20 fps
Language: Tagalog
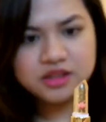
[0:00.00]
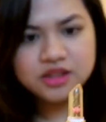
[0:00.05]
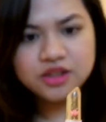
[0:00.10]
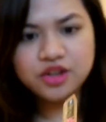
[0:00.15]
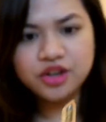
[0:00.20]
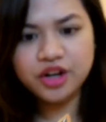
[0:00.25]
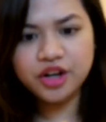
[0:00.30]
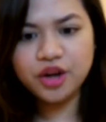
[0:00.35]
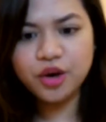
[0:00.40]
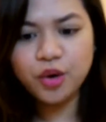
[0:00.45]

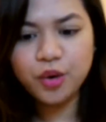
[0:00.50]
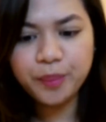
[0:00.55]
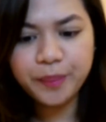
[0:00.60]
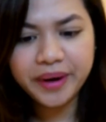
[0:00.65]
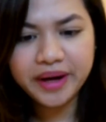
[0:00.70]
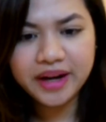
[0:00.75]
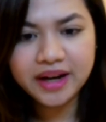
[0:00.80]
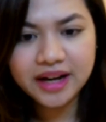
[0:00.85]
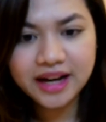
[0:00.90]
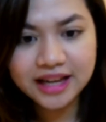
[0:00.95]
Siguro
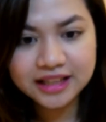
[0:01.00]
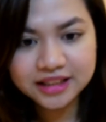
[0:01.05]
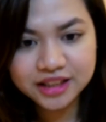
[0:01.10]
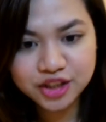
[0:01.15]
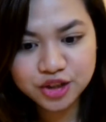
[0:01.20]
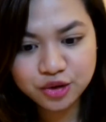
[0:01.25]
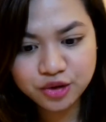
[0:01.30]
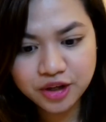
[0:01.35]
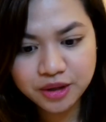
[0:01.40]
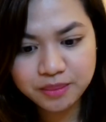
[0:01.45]
i-open na
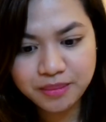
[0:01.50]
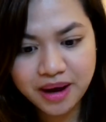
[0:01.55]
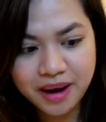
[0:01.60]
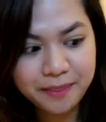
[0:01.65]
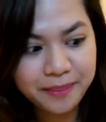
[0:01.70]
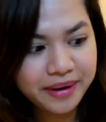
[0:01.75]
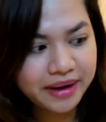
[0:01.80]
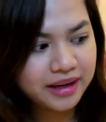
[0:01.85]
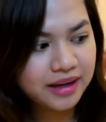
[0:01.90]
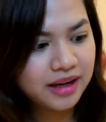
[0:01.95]
natin yung iba
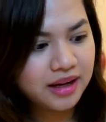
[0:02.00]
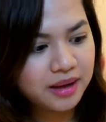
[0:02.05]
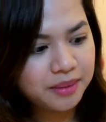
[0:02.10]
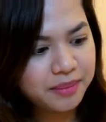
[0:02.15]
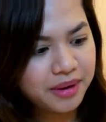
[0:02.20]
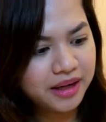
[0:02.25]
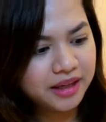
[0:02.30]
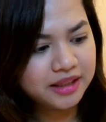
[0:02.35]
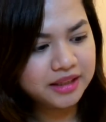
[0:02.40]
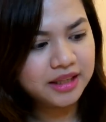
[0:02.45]
para
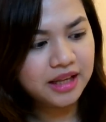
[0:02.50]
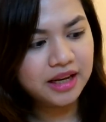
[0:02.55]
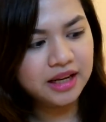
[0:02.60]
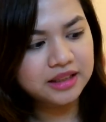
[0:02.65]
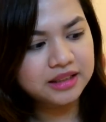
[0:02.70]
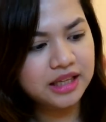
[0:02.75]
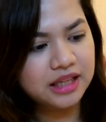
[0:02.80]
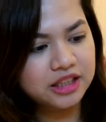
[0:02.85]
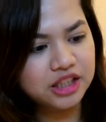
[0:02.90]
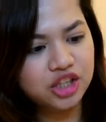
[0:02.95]
makita
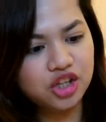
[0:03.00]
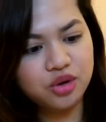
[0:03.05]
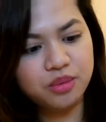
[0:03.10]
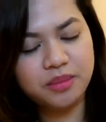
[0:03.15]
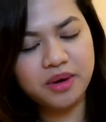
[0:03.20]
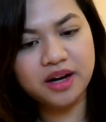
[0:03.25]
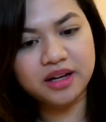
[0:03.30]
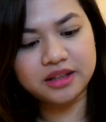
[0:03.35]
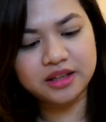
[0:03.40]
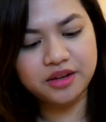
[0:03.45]
lang natin yung
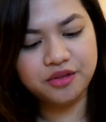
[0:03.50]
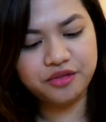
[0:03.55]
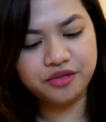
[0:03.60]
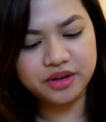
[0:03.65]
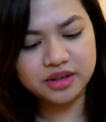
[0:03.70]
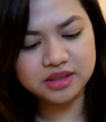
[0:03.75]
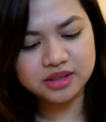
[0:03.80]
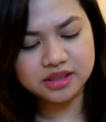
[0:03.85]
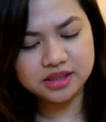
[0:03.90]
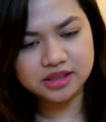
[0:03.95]
mga
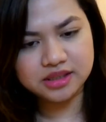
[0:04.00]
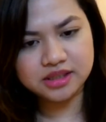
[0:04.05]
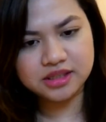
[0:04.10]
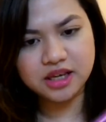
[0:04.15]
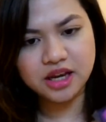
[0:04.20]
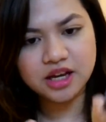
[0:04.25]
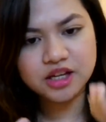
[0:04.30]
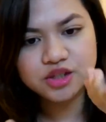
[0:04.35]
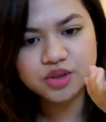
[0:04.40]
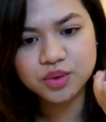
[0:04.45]
differences
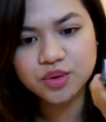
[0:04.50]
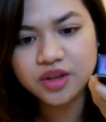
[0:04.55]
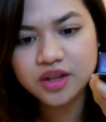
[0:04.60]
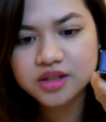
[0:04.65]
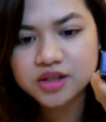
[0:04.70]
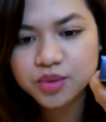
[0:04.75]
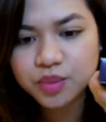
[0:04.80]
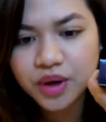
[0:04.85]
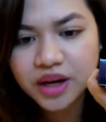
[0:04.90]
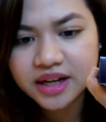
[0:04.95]
niya. So,
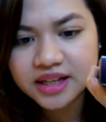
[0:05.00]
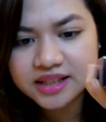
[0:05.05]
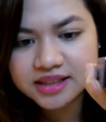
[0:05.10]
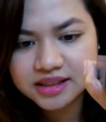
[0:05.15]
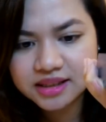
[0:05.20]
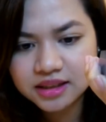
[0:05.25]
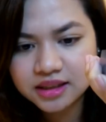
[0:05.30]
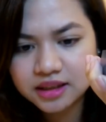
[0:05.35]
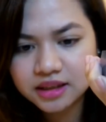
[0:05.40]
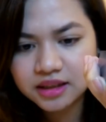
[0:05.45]
this one is
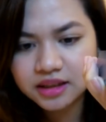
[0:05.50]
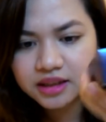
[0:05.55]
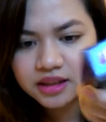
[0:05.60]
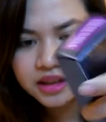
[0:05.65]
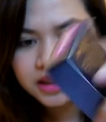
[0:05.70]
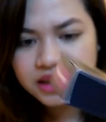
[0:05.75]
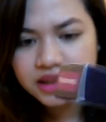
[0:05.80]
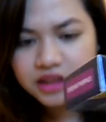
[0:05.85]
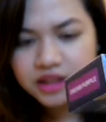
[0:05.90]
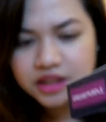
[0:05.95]
the
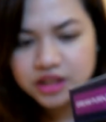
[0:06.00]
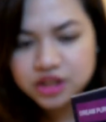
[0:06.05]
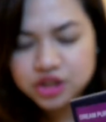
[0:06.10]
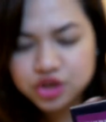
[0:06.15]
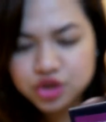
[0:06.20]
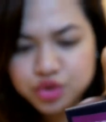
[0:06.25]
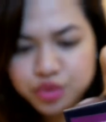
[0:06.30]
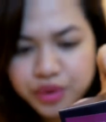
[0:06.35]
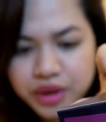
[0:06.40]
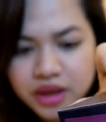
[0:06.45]

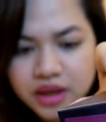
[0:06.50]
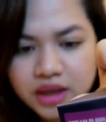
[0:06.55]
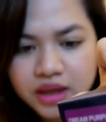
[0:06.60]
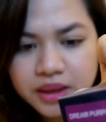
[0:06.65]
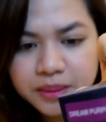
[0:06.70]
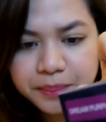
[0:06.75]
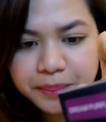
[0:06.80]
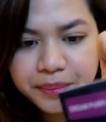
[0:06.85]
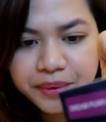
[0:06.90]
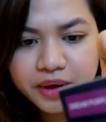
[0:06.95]

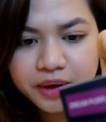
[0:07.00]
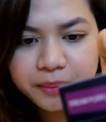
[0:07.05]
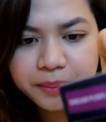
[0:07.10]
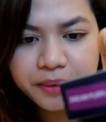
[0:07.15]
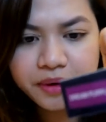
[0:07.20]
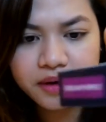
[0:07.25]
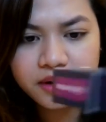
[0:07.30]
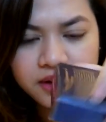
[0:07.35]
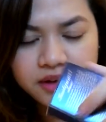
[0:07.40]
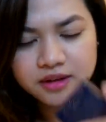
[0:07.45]
Dream
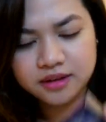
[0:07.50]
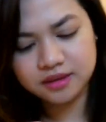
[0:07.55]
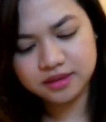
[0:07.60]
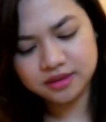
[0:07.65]
Purple.